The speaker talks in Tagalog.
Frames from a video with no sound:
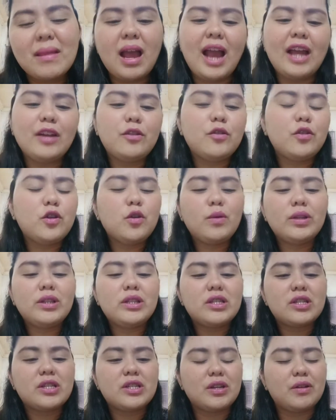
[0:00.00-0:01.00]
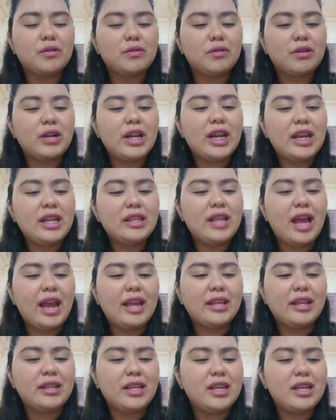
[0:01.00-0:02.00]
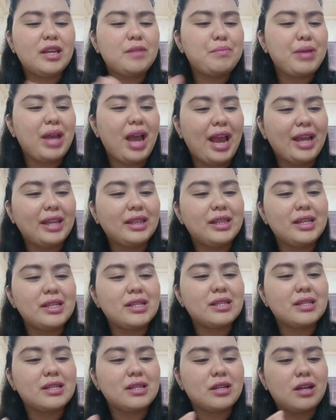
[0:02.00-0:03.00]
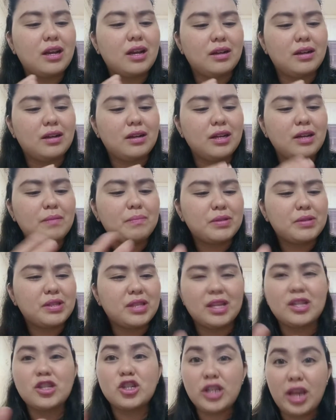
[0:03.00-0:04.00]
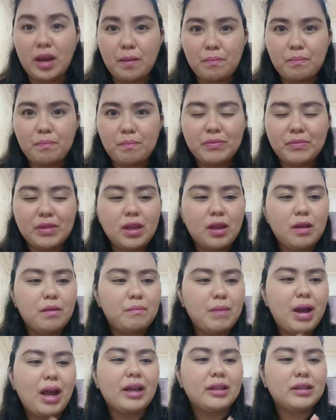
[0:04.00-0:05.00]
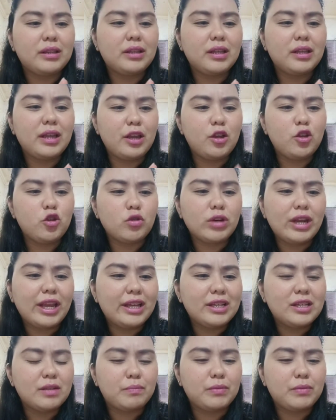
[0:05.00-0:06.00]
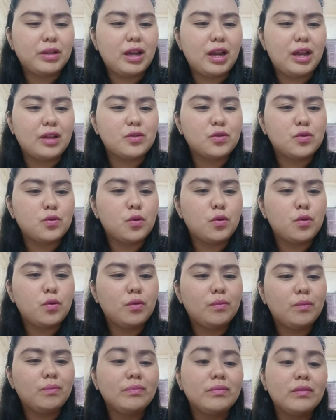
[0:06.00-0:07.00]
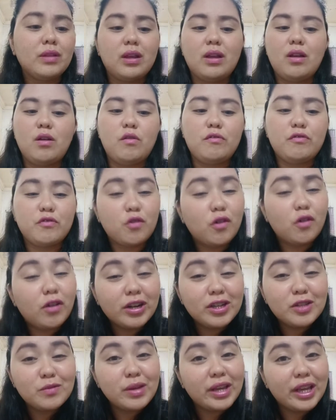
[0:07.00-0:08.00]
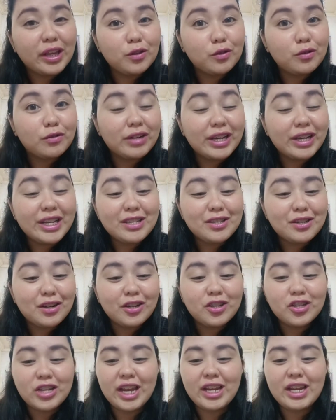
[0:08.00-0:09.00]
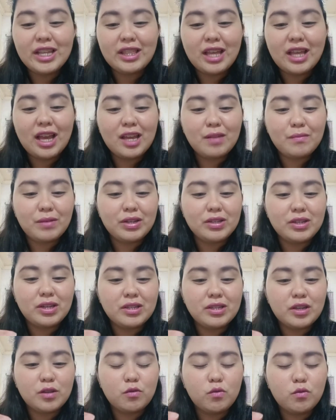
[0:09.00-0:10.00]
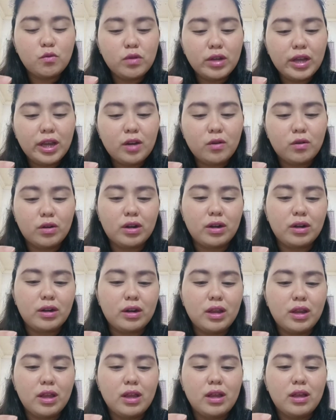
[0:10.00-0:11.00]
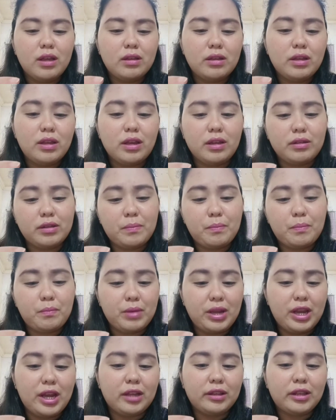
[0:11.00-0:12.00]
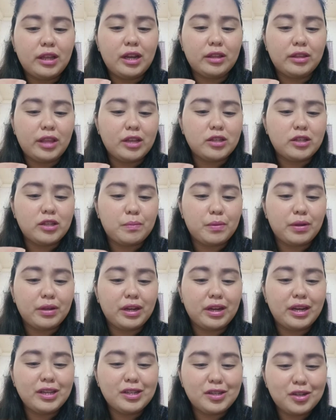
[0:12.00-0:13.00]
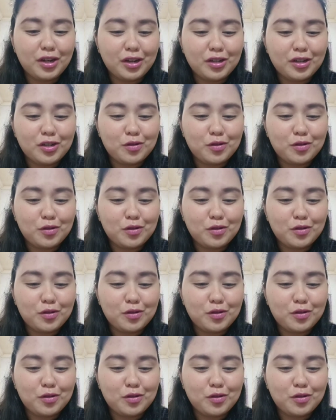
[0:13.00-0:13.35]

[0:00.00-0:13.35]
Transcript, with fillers: I don't know what's really the idea behind this uh, lipstick shape. Bakit yun yung naisip nila. So, course, we can do research anytime. Andyan si Google or, yeah, ingat na lang tayo sa pag-research